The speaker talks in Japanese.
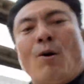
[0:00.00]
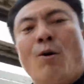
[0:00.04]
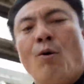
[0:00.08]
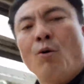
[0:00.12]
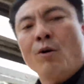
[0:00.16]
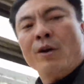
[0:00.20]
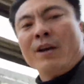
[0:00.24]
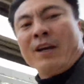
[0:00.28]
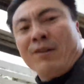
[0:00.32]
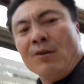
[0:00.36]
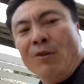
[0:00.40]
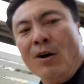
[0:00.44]

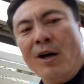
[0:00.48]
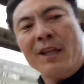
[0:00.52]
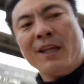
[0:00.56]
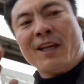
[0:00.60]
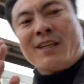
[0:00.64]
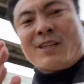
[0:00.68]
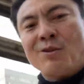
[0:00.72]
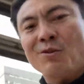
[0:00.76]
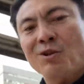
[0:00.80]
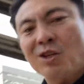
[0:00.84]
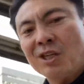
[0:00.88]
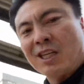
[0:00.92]
親の
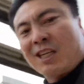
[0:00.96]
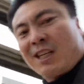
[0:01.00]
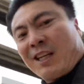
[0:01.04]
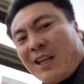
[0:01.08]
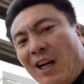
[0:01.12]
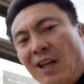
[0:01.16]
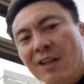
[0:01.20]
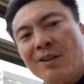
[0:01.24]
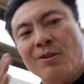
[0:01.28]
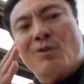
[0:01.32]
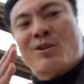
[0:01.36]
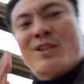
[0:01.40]
話をしっか
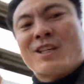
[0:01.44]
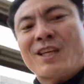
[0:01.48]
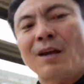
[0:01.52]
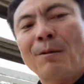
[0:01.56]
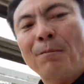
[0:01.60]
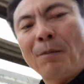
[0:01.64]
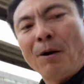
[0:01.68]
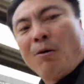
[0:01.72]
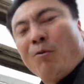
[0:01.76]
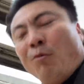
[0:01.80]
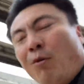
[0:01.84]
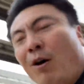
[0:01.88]
りと聞け
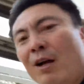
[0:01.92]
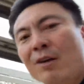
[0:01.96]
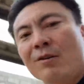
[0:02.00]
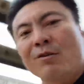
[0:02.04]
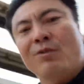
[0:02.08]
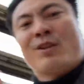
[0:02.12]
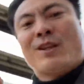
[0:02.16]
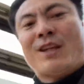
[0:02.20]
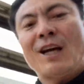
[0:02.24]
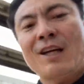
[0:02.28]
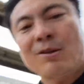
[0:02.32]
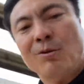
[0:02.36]
ば終わる
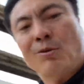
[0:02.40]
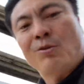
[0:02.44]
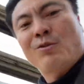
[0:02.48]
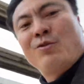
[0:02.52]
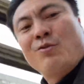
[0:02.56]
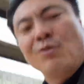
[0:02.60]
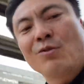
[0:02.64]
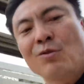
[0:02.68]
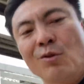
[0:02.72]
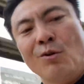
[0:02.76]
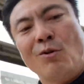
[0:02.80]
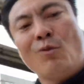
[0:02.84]
んだとい
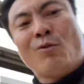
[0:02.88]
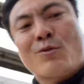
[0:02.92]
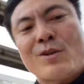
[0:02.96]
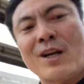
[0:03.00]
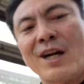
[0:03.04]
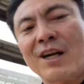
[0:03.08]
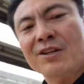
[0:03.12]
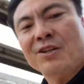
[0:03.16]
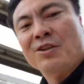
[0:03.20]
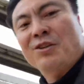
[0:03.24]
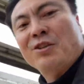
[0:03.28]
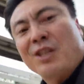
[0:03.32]
うのを
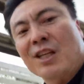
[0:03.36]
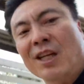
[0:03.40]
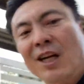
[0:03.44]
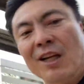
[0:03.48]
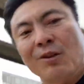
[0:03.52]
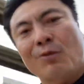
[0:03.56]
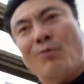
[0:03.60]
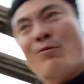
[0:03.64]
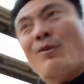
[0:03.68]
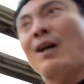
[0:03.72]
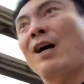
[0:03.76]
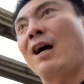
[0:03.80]
学習した
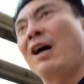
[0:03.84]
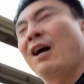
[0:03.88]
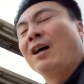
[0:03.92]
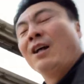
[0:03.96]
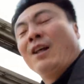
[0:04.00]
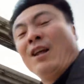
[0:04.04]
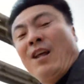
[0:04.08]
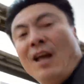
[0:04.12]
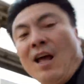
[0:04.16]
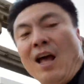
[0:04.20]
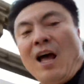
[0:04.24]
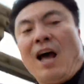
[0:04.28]
後は、
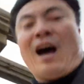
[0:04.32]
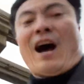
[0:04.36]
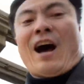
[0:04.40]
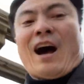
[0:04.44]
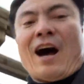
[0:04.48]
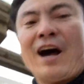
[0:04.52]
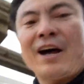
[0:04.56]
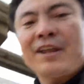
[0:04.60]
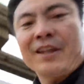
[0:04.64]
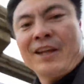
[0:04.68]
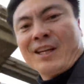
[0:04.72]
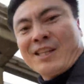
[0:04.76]

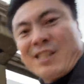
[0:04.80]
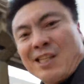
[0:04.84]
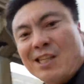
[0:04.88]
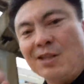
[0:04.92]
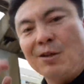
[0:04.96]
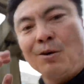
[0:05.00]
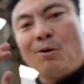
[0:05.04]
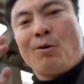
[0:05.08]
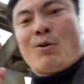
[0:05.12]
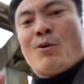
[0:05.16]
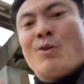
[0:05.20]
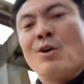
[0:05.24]
話
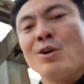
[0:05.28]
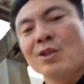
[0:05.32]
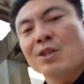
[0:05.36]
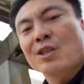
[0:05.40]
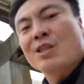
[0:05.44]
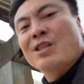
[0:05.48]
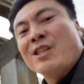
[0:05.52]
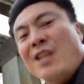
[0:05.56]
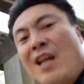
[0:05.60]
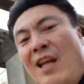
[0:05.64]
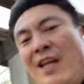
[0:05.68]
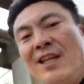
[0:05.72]
を
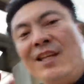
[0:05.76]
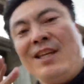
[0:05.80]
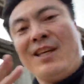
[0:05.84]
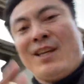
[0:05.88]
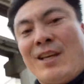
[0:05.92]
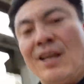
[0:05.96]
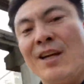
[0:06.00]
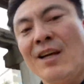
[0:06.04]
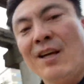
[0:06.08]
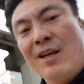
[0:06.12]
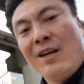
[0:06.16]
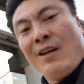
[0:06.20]
常に
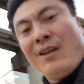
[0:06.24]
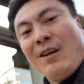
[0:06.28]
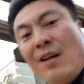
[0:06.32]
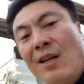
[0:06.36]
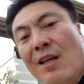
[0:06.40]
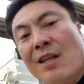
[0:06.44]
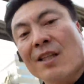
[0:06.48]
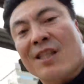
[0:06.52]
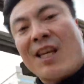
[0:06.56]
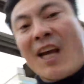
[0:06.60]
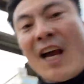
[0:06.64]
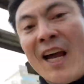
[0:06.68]

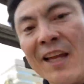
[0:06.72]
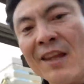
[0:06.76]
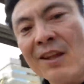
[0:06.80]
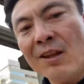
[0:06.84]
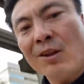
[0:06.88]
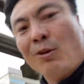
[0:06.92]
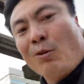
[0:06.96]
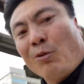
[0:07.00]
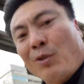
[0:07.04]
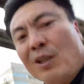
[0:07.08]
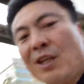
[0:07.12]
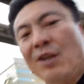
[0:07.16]
ちゃん
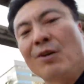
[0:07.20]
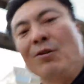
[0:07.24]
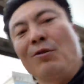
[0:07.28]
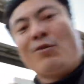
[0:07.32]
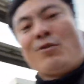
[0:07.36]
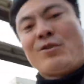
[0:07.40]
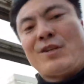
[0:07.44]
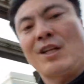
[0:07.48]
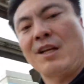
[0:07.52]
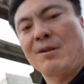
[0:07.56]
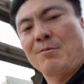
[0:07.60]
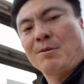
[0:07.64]
と聞くよう
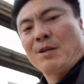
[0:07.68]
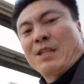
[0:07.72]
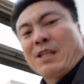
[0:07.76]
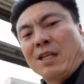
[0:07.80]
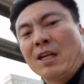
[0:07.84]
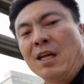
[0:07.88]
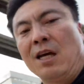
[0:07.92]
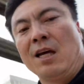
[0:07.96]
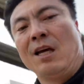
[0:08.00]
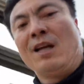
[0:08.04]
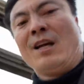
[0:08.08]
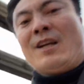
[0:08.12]
になります。
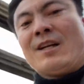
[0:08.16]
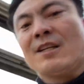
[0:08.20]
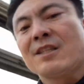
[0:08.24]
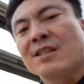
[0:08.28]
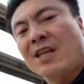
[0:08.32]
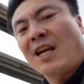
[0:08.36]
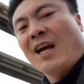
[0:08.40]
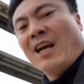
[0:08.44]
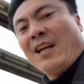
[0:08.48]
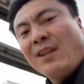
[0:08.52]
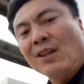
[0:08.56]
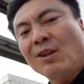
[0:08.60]

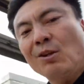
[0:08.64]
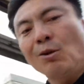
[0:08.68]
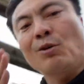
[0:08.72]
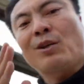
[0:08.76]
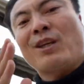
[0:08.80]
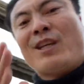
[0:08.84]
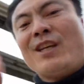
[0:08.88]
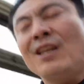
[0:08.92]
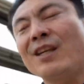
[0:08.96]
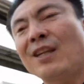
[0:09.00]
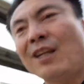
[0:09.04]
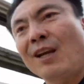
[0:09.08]
ちゃんと
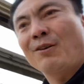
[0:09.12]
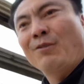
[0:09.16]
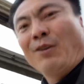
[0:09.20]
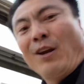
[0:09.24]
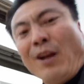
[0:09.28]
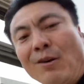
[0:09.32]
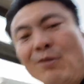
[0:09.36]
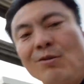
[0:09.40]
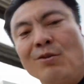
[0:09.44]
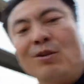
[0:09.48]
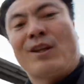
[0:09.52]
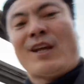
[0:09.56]
聞いてくれ
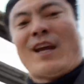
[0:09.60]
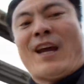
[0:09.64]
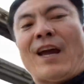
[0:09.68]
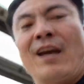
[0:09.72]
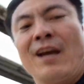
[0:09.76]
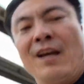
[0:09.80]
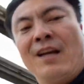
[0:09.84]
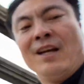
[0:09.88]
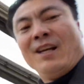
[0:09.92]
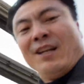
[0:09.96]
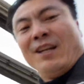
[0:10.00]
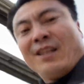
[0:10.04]
るんで、
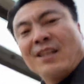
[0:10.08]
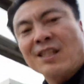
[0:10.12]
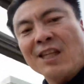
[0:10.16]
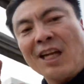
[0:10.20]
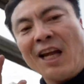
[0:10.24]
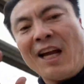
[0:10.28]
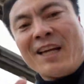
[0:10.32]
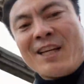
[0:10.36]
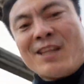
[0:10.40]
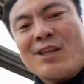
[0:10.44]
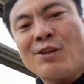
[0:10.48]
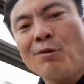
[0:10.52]

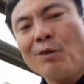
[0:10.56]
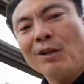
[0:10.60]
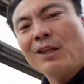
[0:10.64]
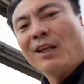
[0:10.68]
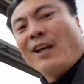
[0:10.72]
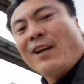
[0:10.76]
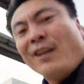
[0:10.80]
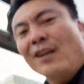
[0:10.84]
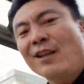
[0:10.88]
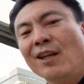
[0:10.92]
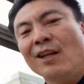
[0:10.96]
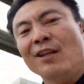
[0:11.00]
最初は大
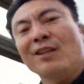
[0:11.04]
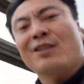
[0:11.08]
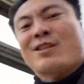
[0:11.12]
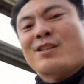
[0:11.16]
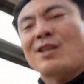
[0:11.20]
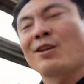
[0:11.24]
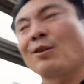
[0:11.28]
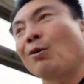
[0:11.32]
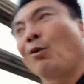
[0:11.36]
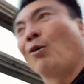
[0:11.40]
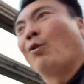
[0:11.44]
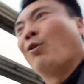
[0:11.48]
変なんですけ
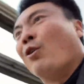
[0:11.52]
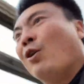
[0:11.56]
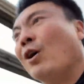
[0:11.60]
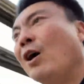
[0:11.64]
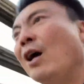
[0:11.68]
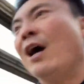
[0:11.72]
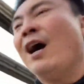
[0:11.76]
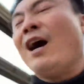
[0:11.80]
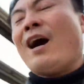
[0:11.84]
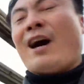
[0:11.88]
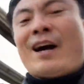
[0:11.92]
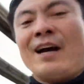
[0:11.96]
ど、
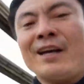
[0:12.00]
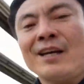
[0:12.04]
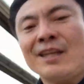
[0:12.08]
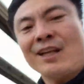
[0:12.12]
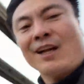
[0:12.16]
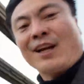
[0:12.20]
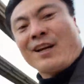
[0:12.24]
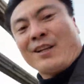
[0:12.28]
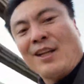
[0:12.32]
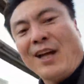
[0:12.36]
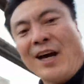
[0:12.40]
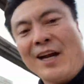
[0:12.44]
相手
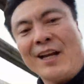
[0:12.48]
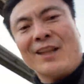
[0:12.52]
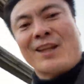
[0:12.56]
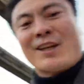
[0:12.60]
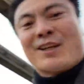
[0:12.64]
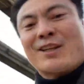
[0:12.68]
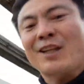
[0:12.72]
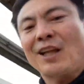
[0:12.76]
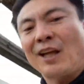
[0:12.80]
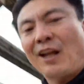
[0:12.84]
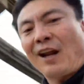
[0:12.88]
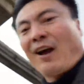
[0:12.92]
が慣れてき
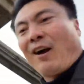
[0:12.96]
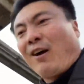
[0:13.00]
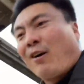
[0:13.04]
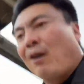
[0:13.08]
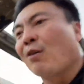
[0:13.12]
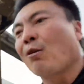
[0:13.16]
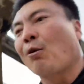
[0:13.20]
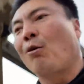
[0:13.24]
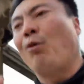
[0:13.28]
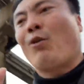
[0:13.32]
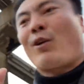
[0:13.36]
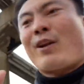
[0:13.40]
たら、
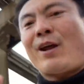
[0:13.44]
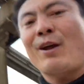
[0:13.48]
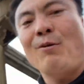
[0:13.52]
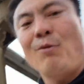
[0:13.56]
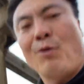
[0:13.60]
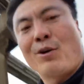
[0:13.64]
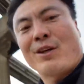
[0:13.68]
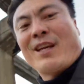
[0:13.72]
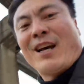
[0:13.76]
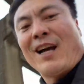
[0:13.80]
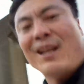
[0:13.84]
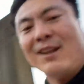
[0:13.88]
これを
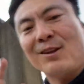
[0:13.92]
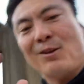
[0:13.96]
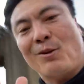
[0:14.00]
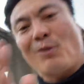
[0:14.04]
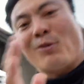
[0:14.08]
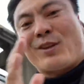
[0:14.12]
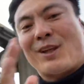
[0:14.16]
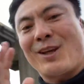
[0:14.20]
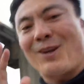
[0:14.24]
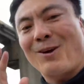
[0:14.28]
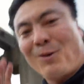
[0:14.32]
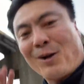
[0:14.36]
やっとい
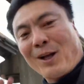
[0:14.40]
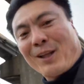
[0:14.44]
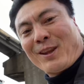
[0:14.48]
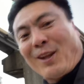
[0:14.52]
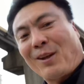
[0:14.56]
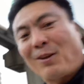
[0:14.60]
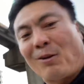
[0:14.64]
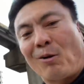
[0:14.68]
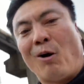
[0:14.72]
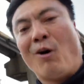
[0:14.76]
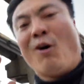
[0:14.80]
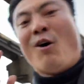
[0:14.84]
てよかっ
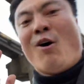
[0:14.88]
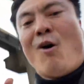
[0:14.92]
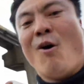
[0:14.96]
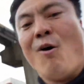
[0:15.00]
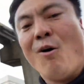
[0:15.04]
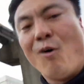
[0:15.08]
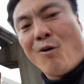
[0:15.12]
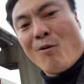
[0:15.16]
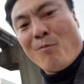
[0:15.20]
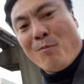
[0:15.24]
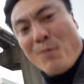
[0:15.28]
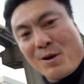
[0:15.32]
と
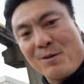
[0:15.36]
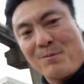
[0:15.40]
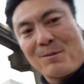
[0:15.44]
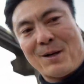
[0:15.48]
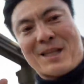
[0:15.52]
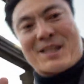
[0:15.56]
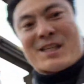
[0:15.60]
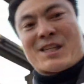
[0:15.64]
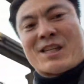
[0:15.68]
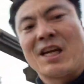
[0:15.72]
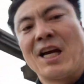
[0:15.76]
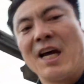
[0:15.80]
思いま
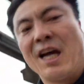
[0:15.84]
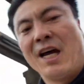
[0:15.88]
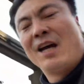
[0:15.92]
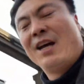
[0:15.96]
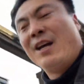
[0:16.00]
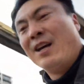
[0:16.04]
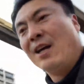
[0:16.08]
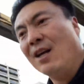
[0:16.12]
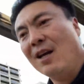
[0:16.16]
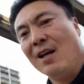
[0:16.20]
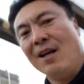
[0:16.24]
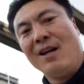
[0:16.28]
す。
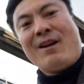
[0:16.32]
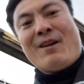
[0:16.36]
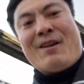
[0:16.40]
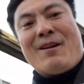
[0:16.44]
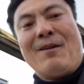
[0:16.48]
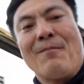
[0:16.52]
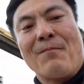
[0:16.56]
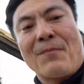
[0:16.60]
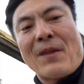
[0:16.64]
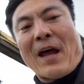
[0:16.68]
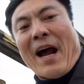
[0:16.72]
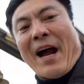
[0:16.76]

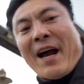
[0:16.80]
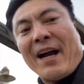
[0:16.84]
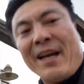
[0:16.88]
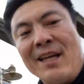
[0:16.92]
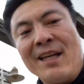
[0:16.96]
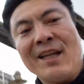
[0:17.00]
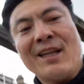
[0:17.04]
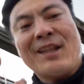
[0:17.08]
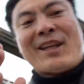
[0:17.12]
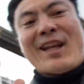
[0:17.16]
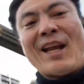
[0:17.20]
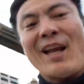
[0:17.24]
相
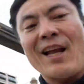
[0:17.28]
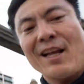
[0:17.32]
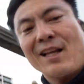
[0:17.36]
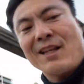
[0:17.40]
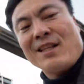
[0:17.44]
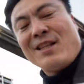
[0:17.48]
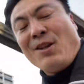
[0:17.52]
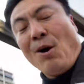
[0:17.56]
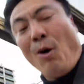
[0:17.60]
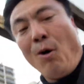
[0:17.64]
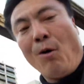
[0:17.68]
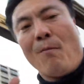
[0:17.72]
手
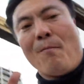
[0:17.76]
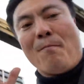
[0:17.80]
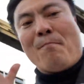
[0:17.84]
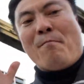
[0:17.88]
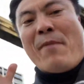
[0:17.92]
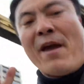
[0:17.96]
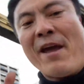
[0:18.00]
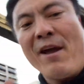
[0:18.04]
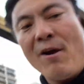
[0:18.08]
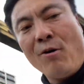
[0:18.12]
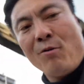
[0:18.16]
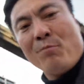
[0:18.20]
の
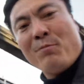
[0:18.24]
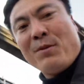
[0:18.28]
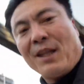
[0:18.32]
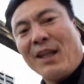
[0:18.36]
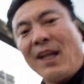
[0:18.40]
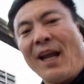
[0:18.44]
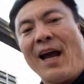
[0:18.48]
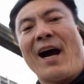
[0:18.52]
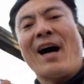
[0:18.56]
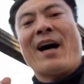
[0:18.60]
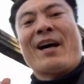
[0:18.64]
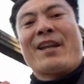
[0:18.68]
目を見て
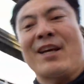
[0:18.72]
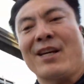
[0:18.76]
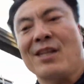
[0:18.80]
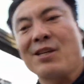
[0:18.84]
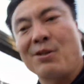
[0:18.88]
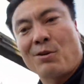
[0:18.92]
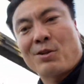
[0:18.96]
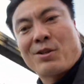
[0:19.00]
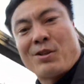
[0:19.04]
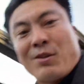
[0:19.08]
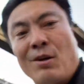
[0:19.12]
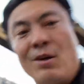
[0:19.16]
話を
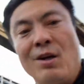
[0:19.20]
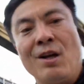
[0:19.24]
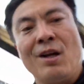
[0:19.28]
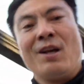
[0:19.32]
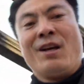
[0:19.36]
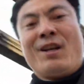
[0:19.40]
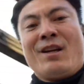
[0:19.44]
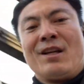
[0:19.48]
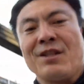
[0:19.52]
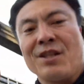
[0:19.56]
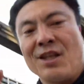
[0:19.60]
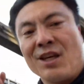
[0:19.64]
する。
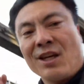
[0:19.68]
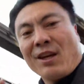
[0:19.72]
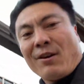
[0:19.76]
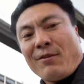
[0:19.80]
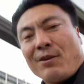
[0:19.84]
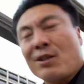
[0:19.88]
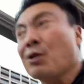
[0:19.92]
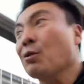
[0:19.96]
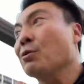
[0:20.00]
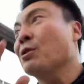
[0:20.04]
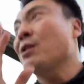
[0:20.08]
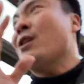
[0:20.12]
人間は
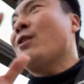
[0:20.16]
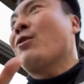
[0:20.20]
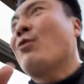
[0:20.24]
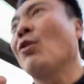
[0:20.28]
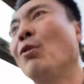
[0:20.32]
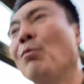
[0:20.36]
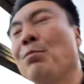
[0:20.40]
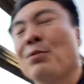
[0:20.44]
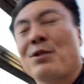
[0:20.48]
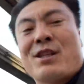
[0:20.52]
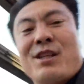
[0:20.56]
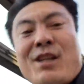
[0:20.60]
所詮動
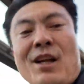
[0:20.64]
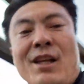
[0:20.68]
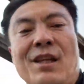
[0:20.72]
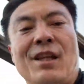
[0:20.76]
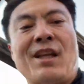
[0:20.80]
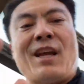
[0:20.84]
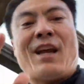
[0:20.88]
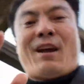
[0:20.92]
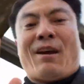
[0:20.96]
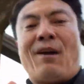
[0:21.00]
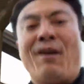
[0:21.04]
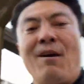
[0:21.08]
物なん
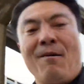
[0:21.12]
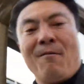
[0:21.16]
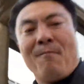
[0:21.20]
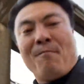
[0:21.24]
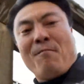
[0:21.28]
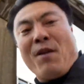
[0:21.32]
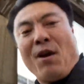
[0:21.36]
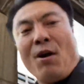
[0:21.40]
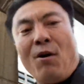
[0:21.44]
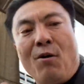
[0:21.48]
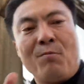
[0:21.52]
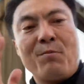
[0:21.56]
で、
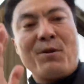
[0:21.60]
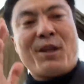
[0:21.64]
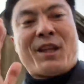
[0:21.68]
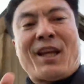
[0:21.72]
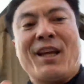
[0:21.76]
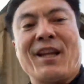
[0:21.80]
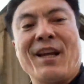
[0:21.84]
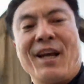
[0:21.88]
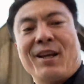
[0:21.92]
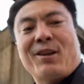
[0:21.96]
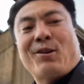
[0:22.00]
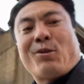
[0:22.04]
目を見て
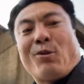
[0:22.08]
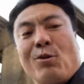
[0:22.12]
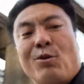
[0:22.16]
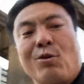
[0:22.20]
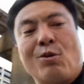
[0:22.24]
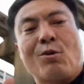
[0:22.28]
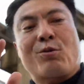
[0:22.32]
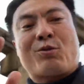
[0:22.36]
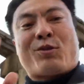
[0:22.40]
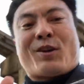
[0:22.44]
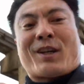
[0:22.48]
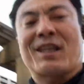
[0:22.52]
ないという
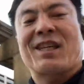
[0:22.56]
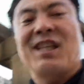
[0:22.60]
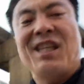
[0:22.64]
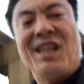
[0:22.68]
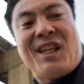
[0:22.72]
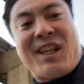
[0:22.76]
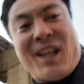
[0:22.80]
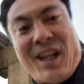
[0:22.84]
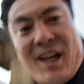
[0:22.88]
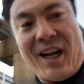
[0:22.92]
ことは聞いてな